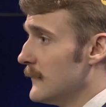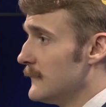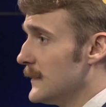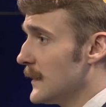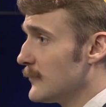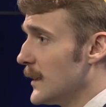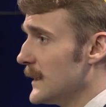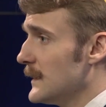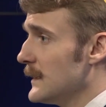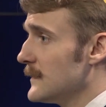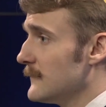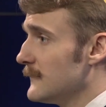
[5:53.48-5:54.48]
В
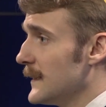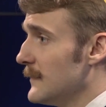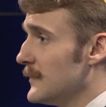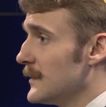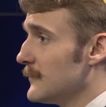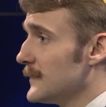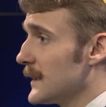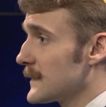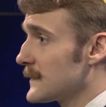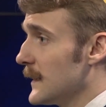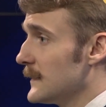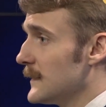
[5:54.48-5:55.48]
Германии тем временем
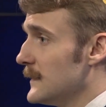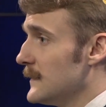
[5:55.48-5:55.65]
нарастает